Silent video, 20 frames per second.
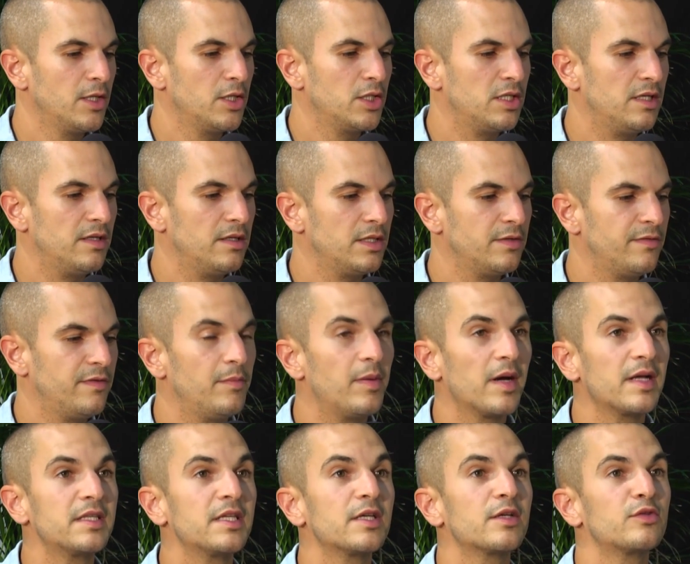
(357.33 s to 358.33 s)
Je les fais
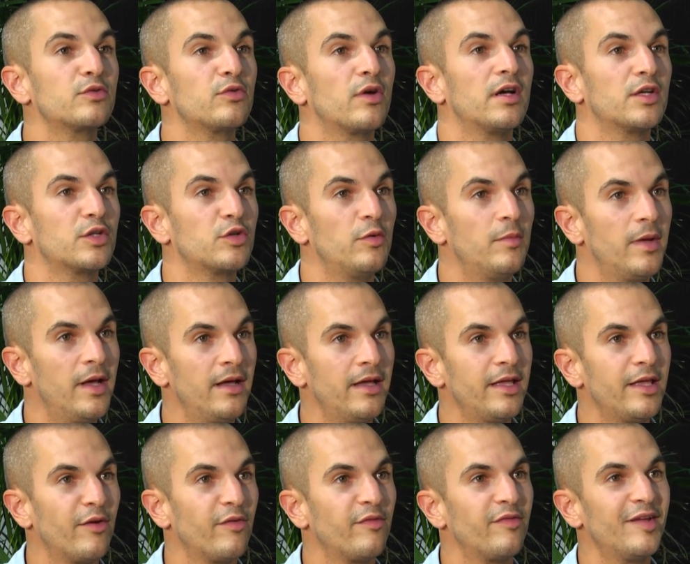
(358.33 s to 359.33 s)
partir sur un chemin
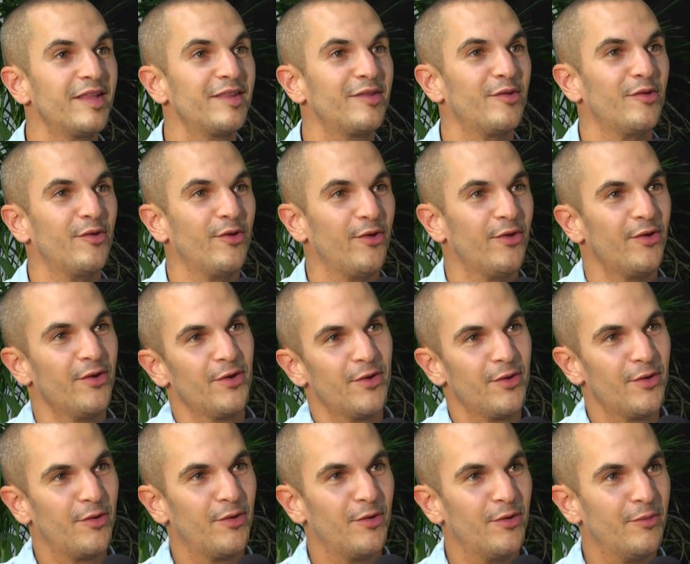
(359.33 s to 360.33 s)
et en fait,
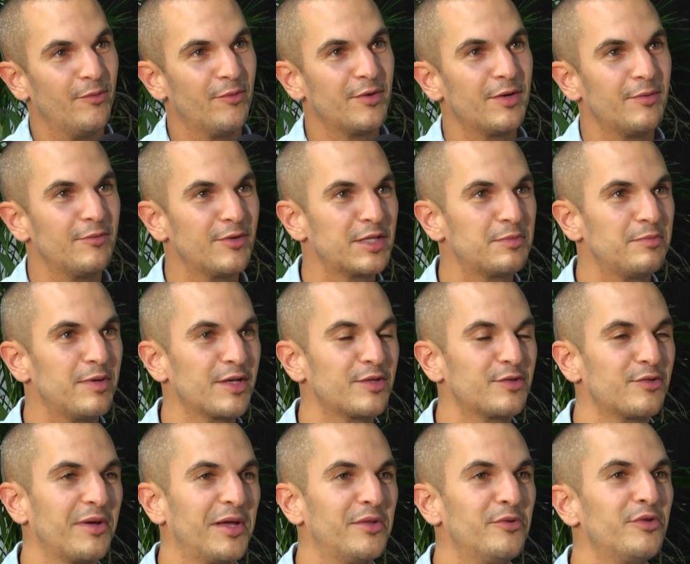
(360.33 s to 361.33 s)
moi, moi je pars
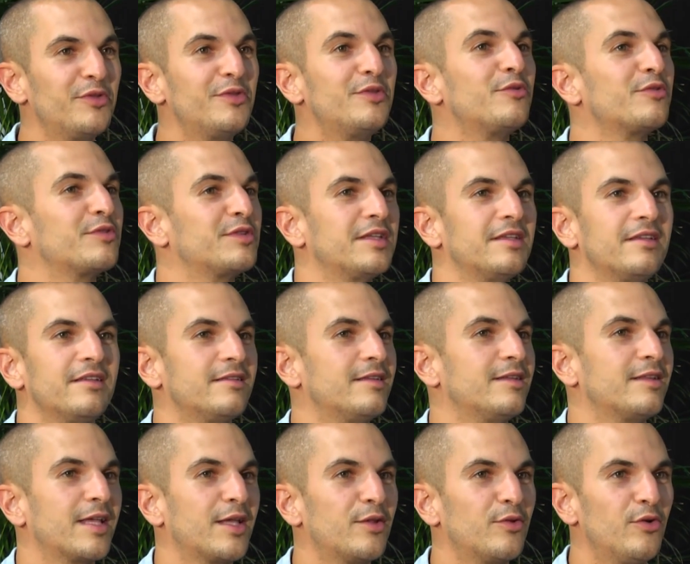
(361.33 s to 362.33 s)
sur un autre, donc c'est
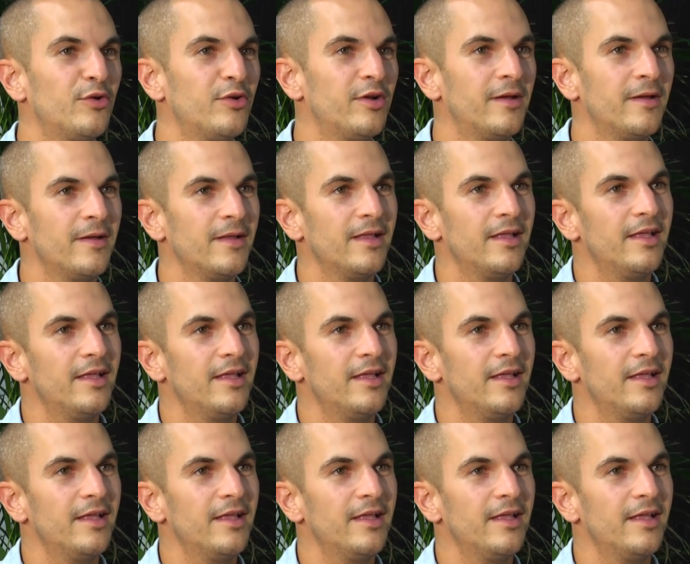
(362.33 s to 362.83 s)
très drôle.